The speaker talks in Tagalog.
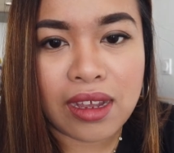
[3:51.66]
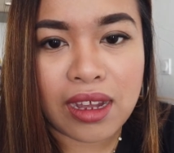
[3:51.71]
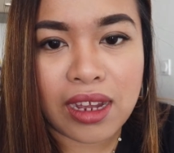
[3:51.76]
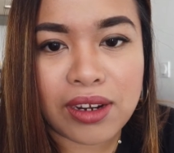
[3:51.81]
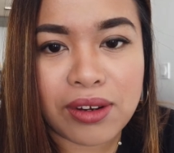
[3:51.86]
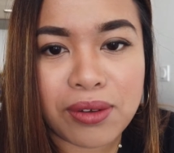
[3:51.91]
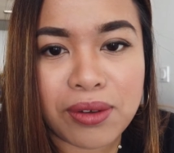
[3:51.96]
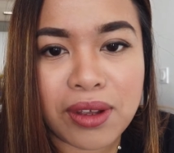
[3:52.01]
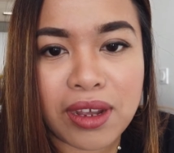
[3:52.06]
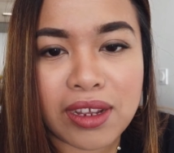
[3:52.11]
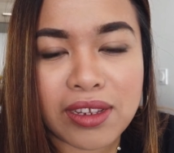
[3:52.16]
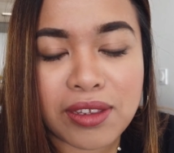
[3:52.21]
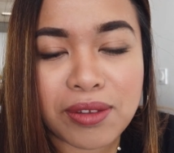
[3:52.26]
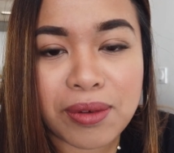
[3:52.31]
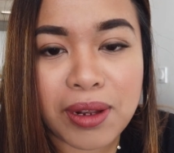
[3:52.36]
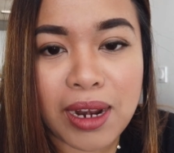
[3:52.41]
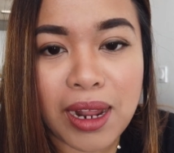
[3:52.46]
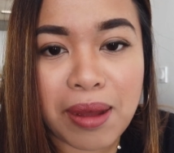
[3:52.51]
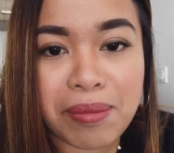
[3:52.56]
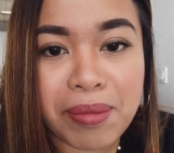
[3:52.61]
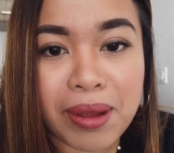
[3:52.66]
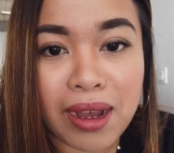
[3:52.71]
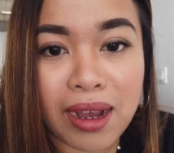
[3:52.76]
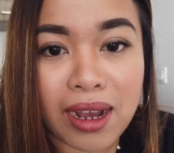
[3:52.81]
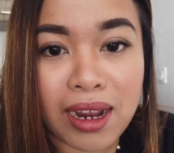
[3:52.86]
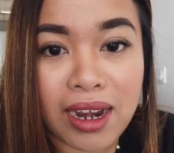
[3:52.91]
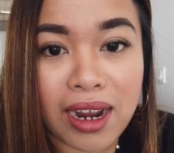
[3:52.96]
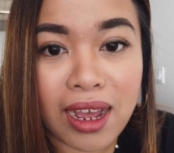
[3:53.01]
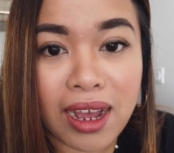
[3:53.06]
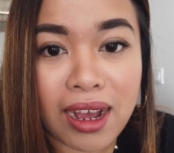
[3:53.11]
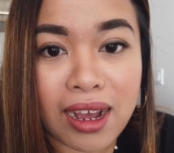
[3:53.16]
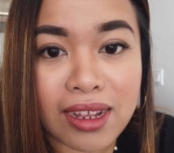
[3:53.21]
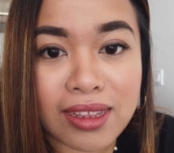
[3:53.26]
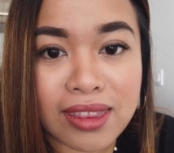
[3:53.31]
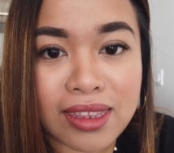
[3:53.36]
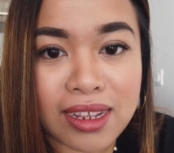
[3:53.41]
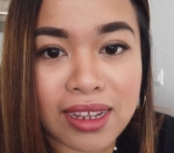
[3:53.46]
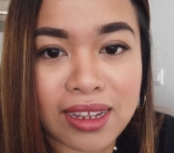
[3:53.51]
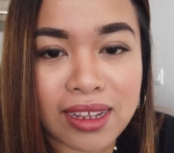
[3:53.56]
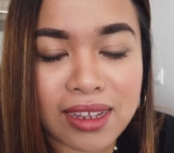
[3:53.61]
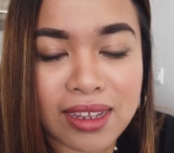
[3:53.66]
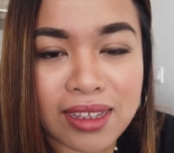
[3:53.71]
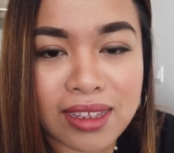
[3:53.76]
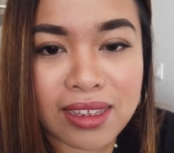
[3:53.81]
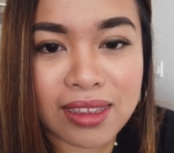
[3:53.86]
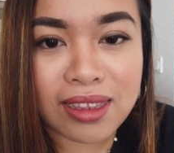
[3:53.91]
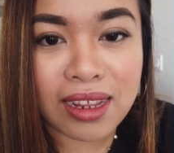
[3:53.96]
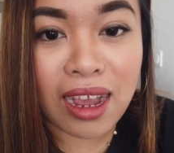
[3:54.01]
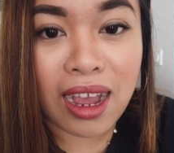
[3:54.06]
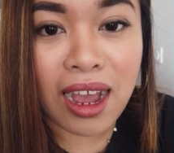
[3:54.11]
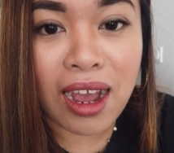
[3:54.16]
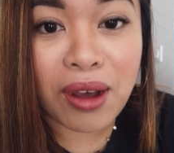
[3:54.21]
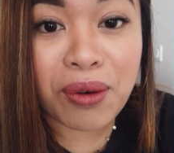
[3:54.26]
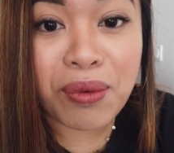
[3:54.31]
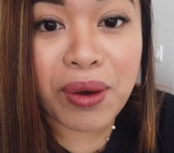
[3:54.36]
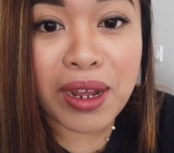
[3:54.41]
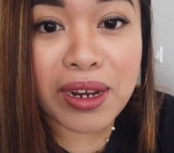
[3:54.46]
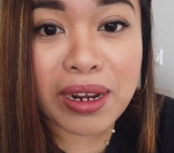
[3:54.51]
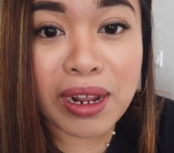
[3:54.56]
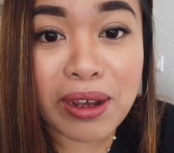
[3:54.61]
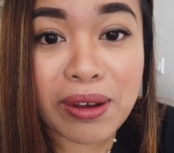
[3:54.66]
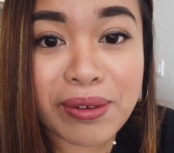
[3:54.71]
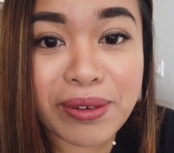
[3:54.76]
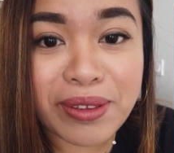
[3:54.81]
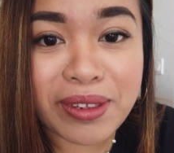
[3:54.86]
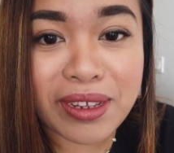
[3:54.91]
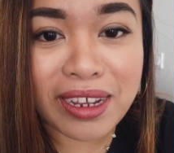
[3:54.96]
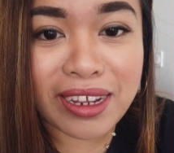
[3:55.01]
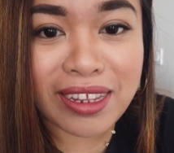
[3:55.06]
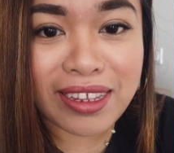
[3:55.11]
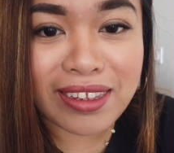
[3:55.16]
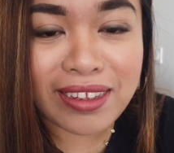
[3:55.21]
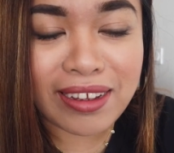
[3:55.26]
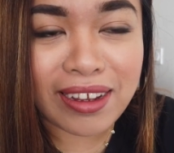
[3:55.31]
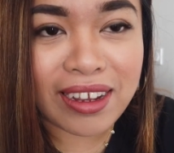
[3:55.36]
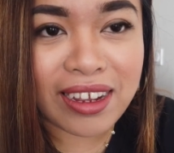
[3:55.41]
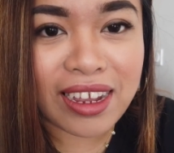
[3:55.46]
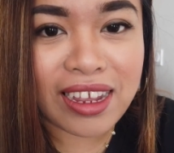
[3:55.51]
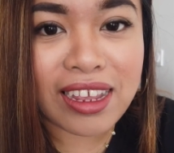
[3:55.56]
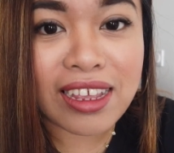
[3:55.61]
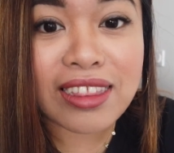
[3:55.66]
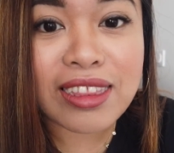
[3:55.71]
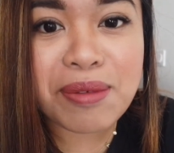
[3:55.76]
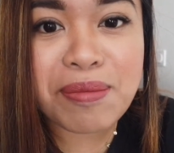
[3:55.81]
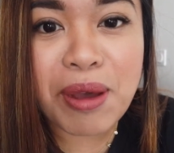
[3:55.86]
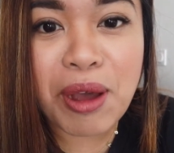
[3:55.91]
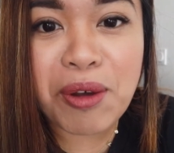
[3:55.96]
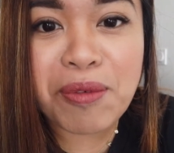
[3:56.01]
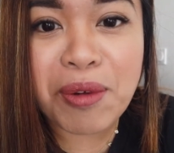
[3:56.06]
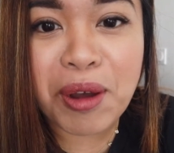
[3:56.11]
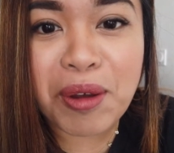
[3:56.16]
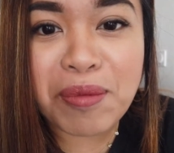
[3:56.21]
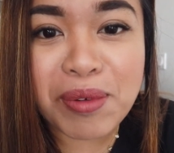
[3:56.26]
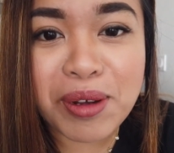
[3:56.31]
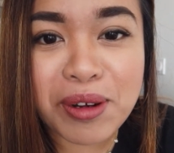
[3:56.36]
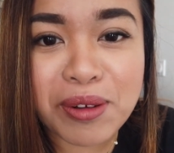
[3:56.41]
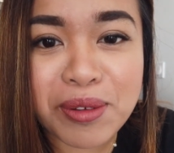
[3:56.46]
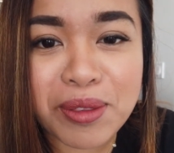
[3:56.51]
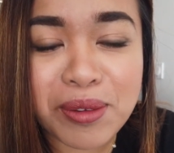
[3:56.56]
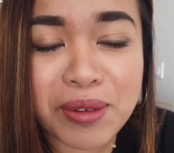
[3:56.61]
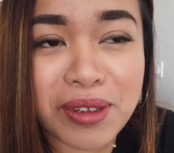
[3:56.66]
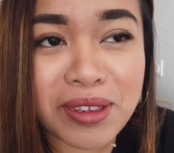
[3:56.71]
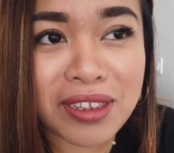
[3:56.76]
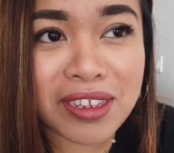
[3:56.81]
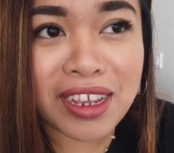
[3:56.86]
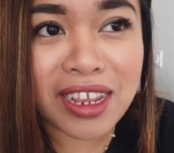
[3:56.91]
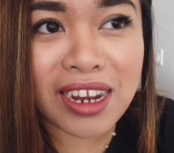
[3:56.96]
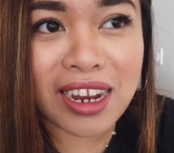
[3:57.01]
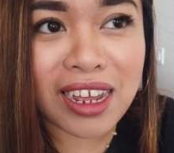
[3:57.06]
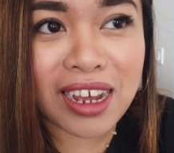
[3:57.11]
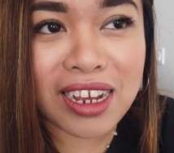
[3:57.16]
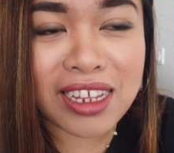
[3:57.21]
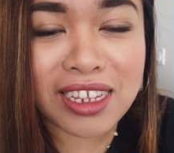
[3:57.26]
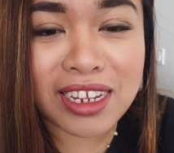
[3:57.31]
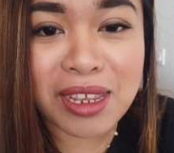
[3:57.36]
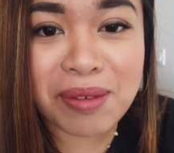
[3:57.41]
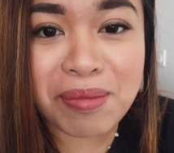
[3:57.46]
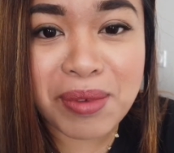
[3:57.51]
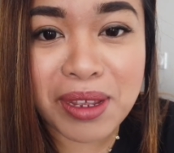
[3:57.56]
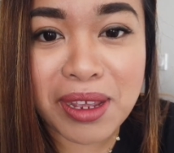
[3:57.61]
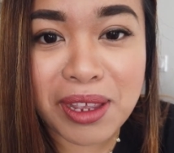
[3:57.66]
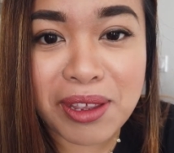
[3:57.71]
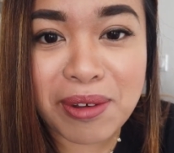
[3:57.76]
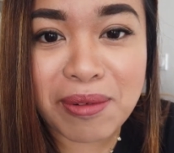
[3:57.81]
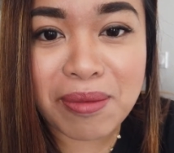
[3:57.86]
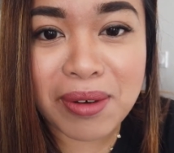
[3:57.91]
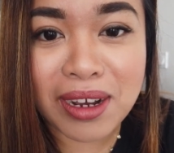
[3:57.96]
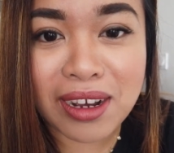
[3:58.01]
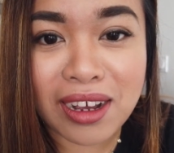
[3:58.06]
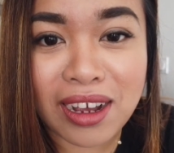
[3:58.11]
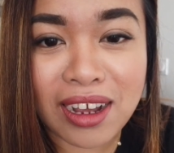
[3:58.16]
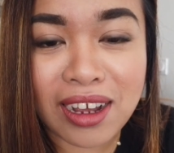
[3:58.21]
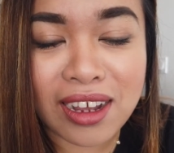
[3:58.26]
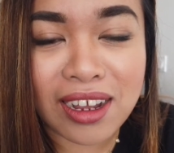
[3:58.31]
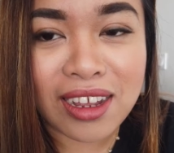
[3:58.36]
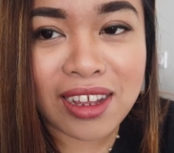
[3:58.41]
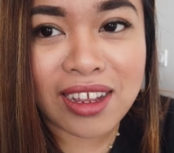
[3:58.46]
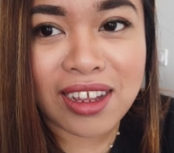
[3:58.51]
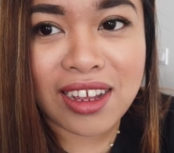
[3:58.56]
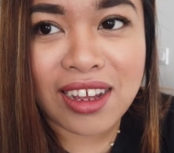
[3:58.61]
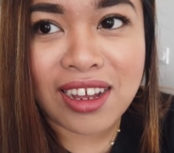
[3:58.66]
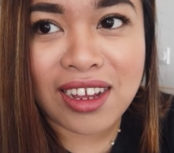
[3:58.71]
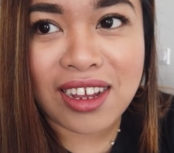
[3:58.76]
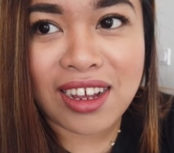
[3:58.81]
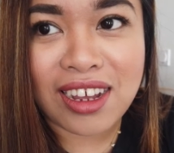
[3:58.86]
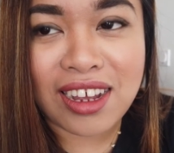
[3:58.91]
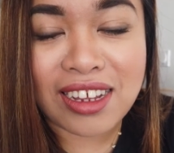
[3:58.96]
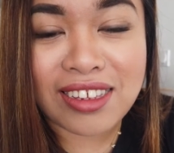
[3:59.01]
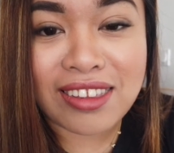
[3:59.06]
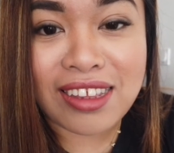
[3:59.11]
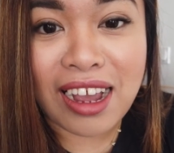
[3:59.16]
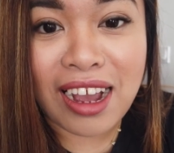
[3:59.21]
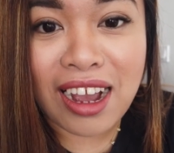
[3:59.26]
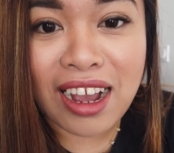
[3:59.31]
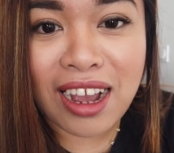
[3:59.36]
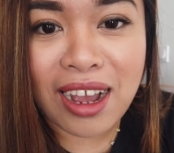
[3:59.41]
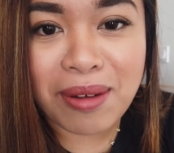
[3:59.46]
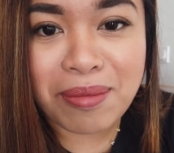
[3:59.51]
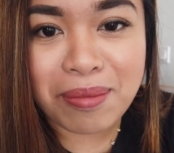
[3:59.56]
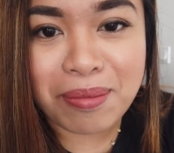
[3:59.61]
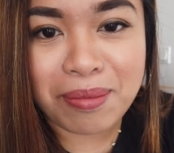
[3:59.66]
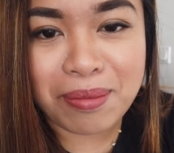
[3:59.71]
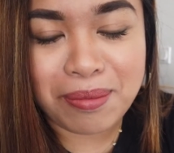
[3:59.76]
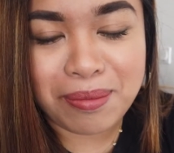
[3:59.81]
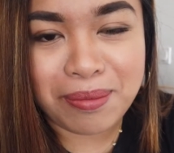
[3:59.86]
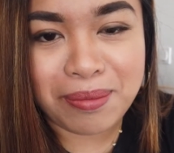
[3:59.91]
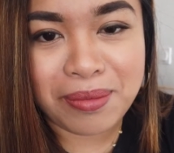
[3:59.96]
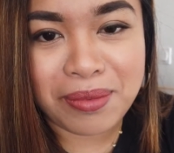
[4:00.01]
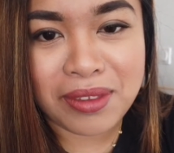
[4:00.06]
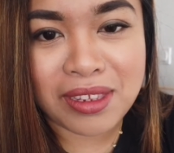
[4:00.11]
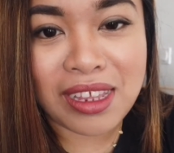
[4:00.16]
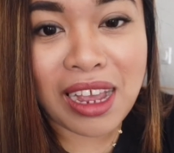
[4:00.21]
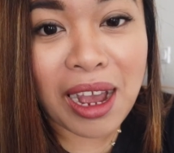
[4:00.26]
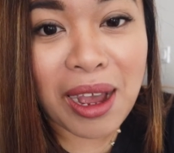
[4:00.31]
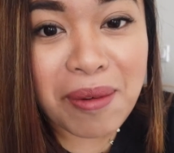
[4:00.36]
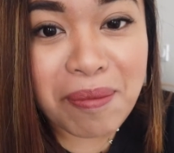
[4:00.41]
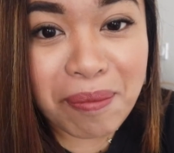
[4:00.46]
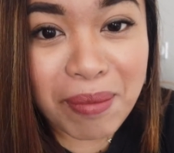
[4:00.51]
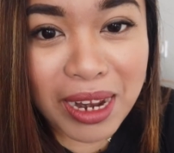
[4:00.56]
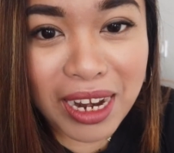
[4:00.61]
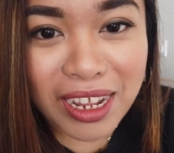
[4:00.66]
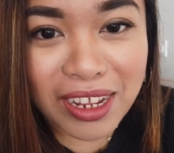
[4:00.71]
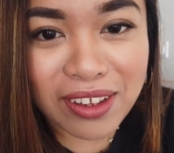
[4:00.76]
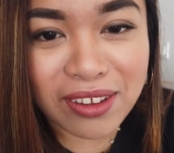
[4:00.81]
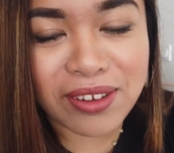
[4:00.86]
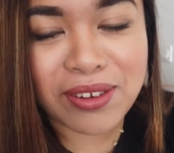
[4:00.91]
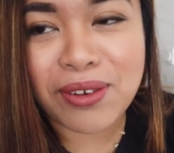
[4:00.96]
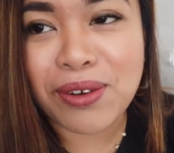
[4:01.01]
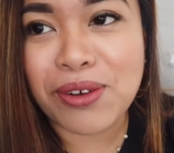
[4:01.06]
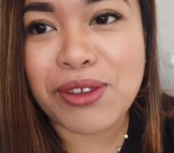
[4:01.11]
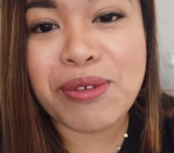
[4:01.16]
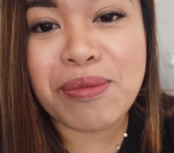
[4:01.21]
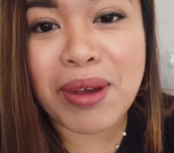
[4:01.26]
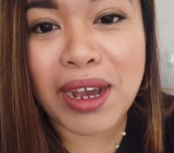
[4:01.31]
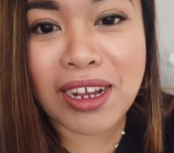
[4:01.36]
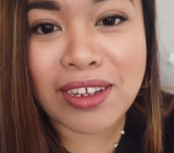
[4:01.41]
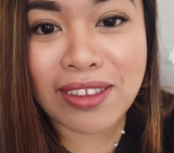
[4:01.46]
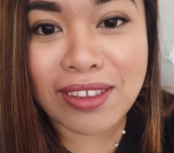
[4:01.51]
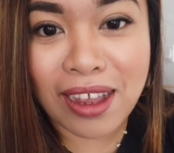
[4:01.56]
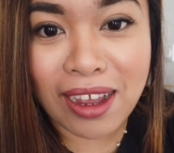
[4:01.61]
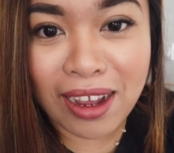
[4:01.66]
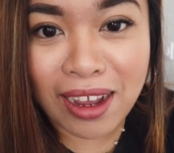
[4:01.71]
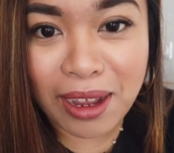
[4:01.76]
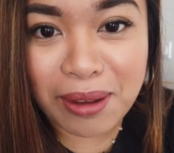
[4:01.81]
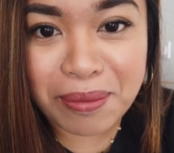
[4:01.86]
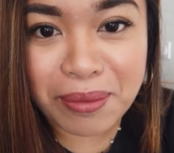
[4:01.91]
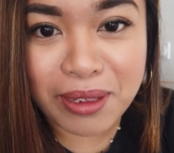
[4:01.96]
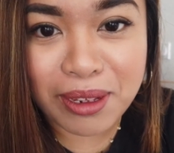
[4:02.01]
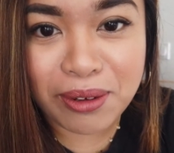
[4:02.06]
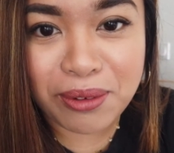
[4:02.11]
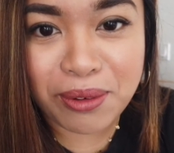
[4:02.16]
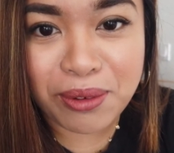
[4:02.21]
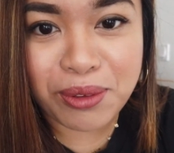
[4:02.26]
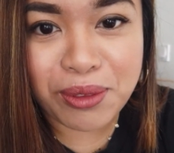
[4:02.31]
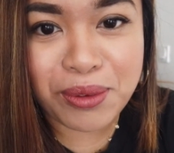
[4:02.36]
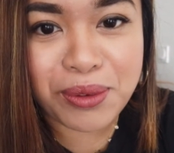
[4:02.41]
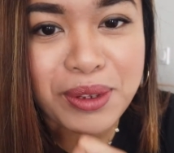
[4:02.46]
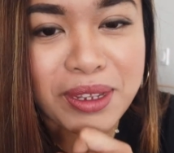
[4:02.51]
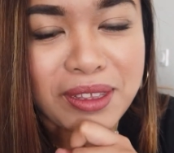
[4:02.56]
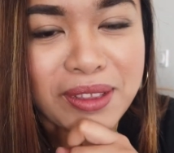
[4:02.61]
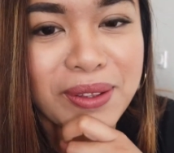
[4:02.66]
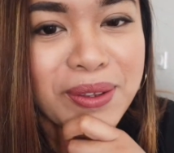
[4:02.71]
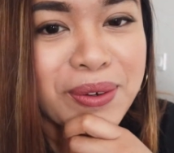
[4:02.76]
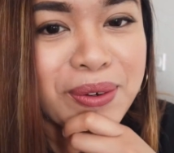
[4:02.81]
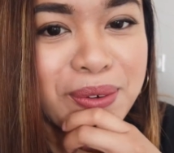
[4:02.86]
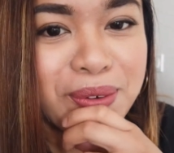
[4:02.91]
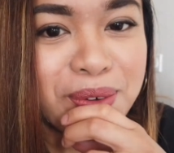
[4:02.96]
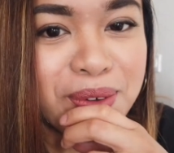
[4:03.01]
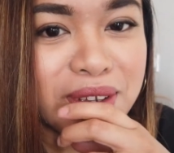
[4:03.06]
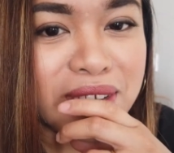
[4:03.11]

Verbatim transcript: Ano guys, wala pang kalahati. Naawa na ako sa kanya. Ay, hindi pa ako makapagluto kasi kailangan niyang ibigay yung mga uh, sangkap. Sangkap pala yun, o. Yung mga sangkap sa lulutuin ko.